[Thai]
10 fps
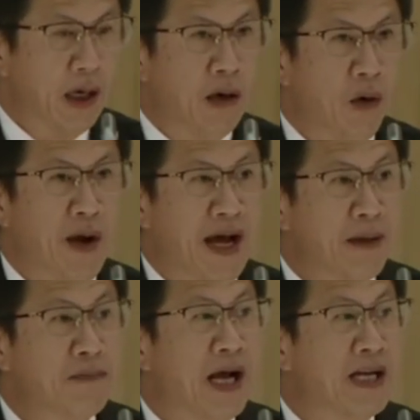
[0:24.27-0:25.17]
โรงงาน
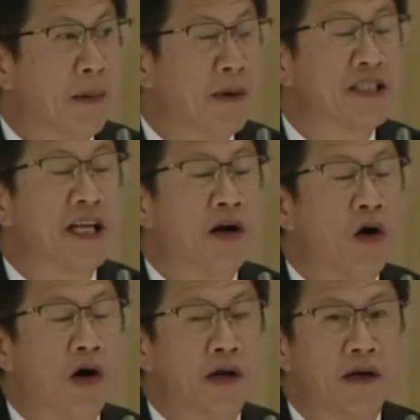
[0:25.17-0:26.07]
น้ำตาลกับเกษตร
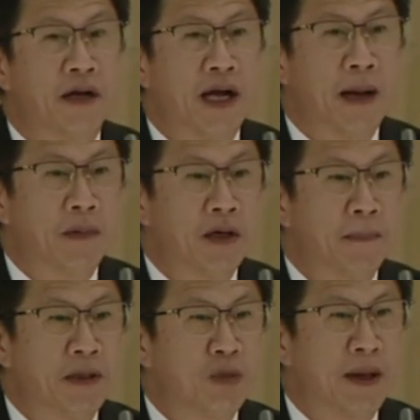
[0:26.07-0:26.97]
กรนะครับ คือ
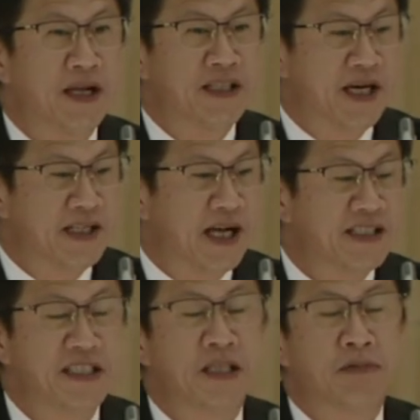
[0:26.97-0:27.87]
ปัจจุบันในใช้อัตรา
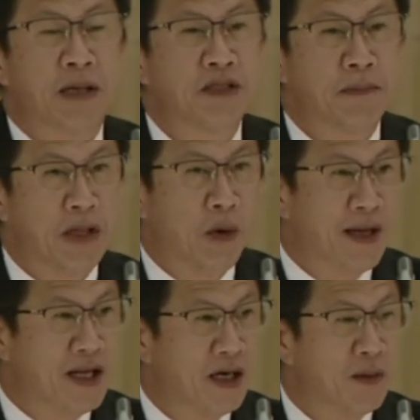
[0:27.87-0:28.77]
70-30แต่
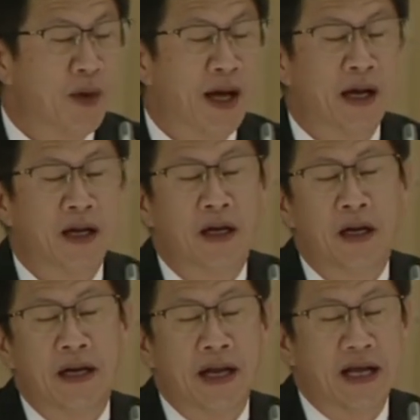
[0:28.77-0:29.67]
ว่าอย่าลืมว่า
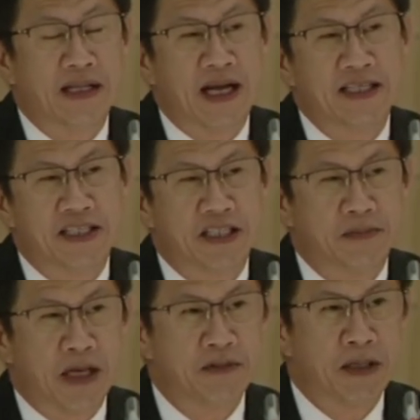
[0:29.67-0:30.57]
ในอัตรา
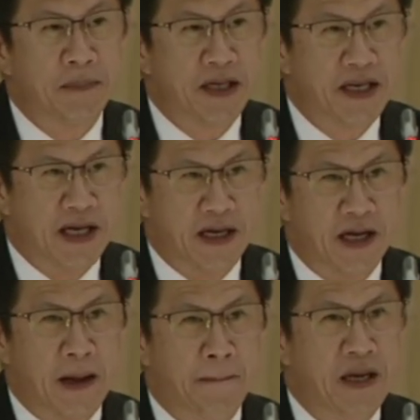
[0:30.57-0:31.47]
70-30 นี้เนี่ย
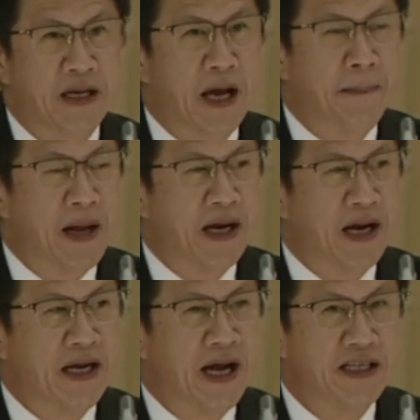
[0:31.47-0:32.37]
นะครับเป็นการแบ่ง
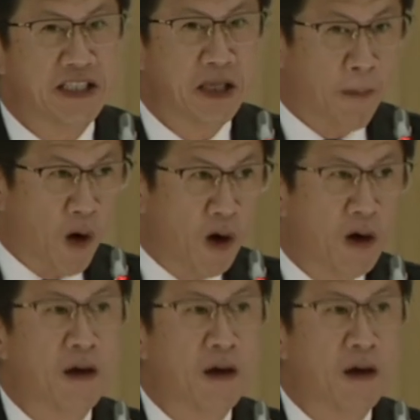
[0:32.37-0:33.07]
รายได้แต่เฉพาะ